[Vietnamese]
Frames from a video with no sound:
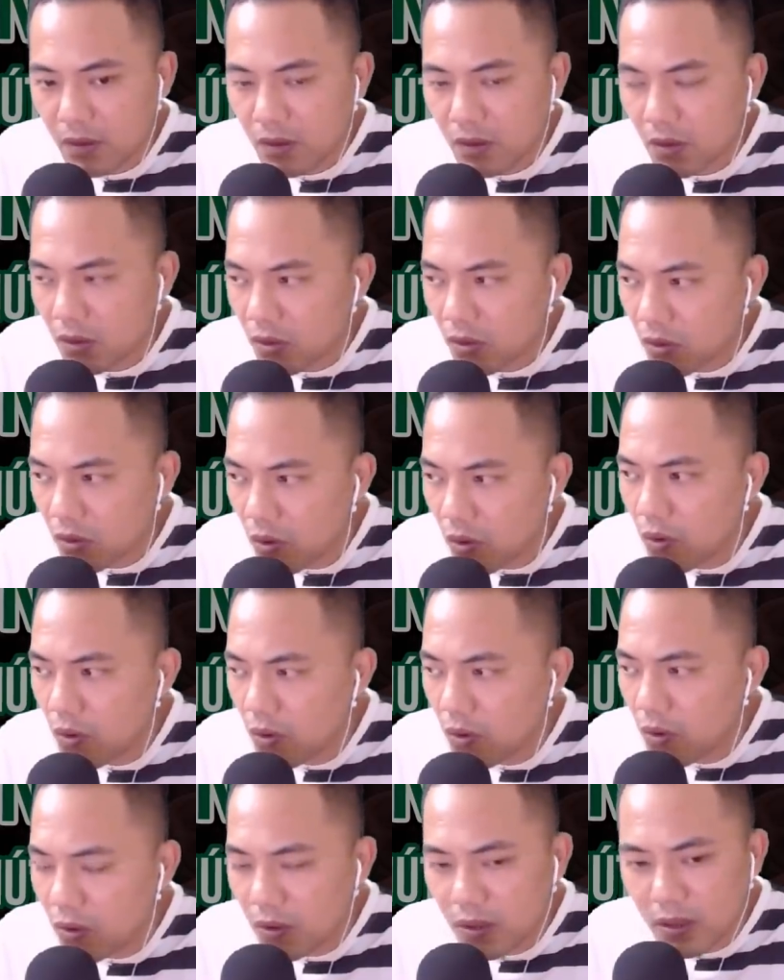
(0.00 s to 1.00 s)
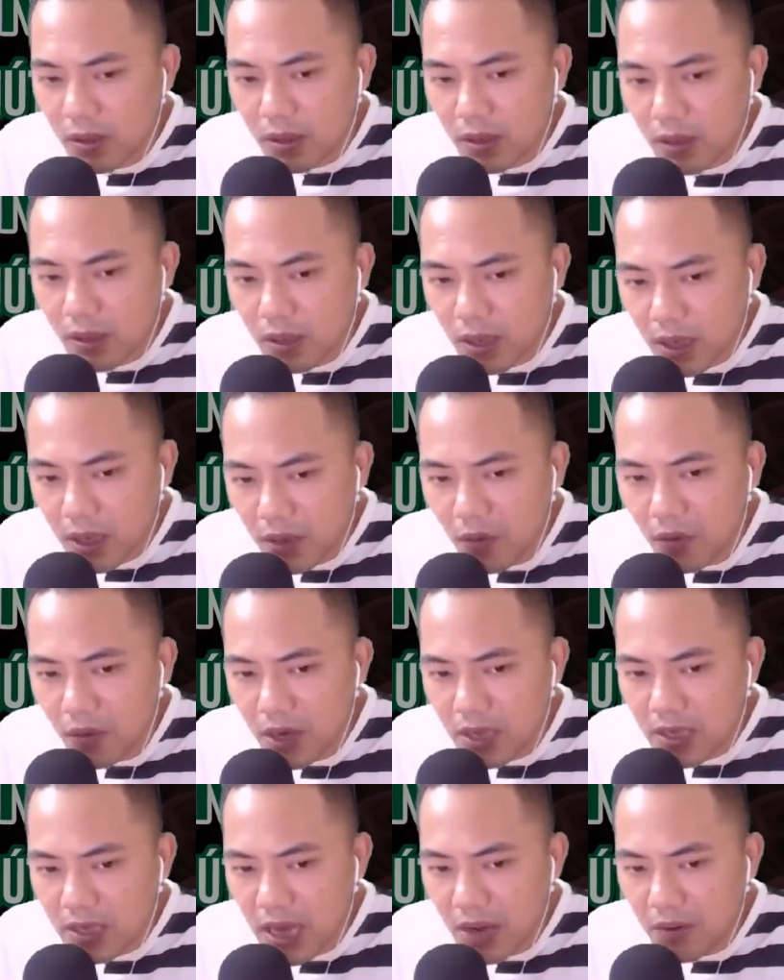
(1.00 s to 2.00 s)
Cụ, ý cụ là
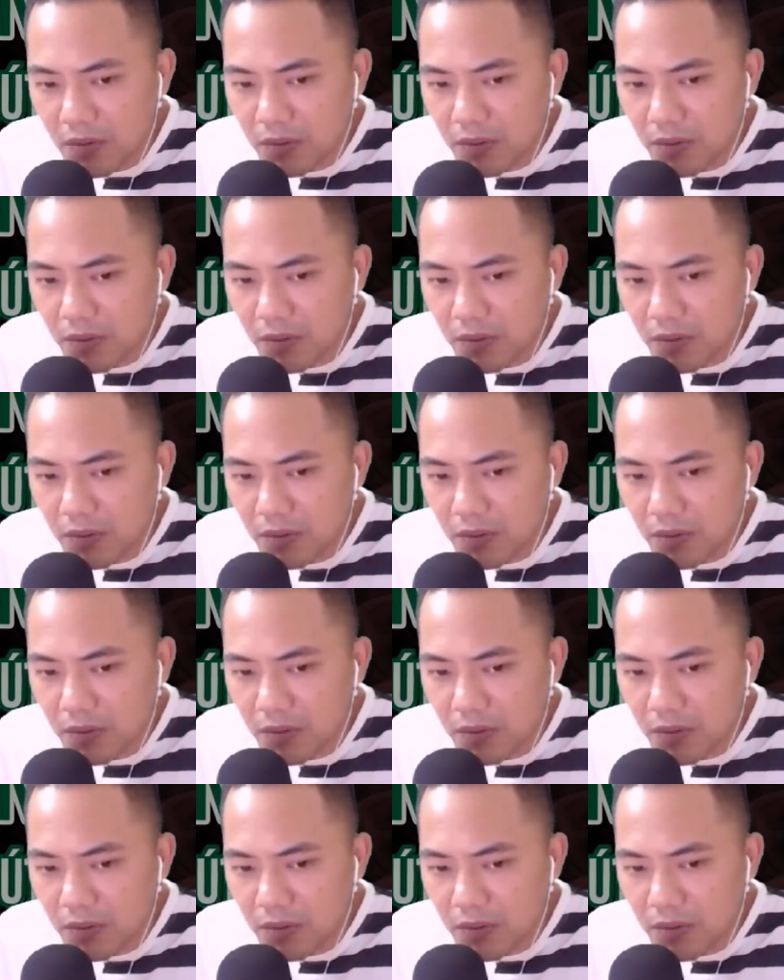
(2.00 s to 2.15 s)
sao?